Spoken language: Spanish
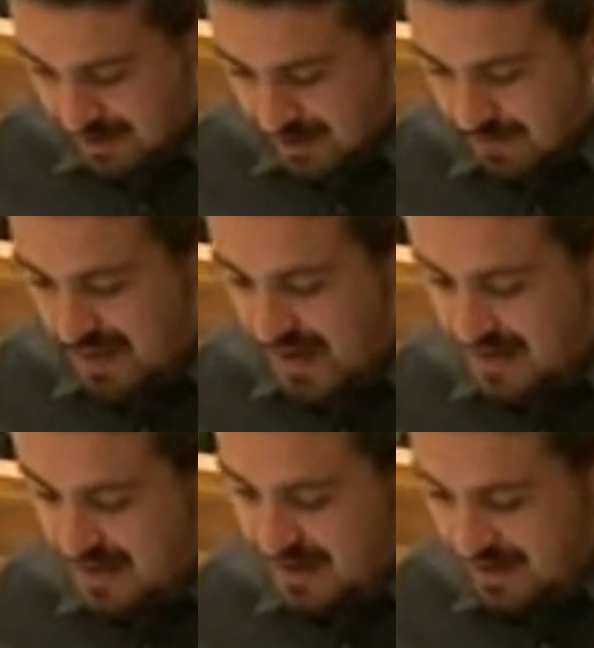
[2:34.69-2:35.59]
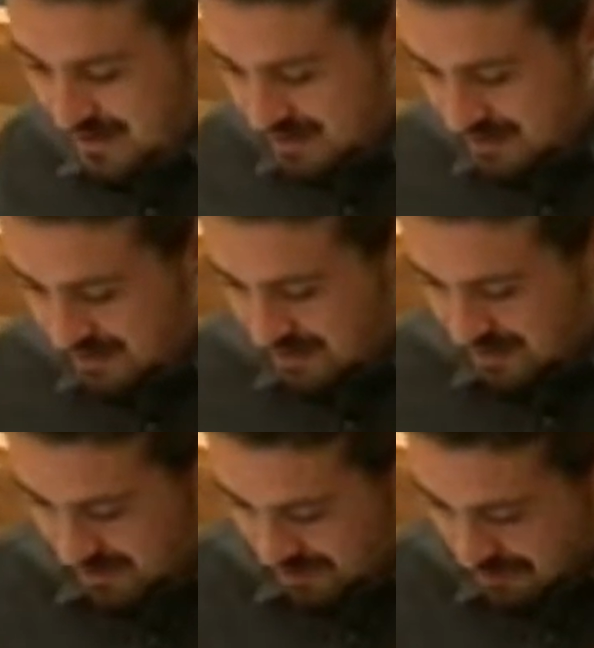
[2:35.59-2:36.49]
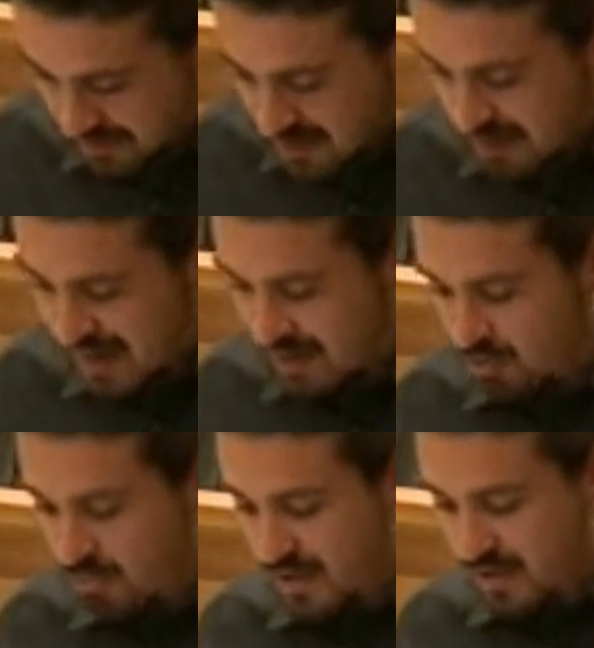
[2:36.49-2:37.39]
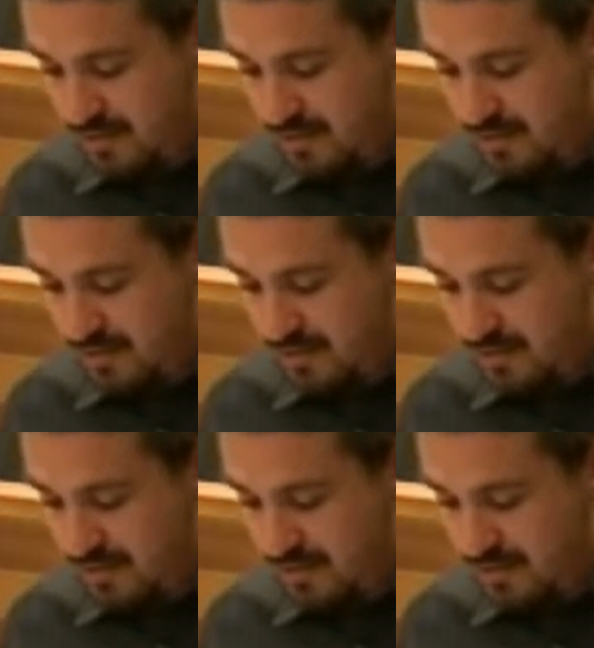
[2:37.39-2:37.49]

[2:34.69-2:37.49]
eh, playa de Penarrubia,